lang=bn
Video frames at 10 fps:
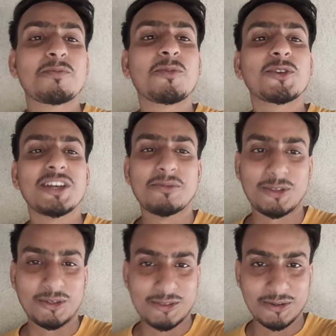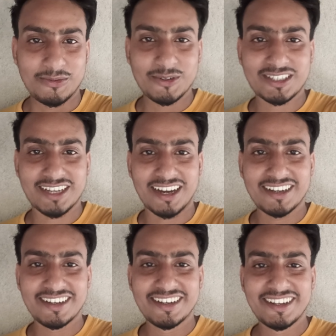পোদের মতো তোর মুখটা
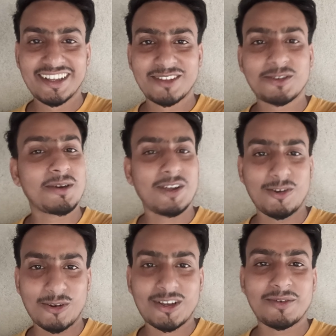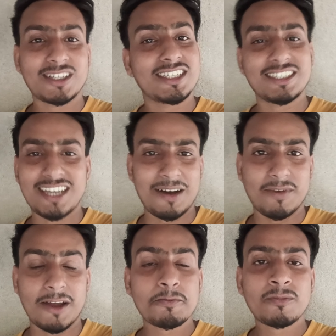তুই আমার লোককে বলছিস গামলা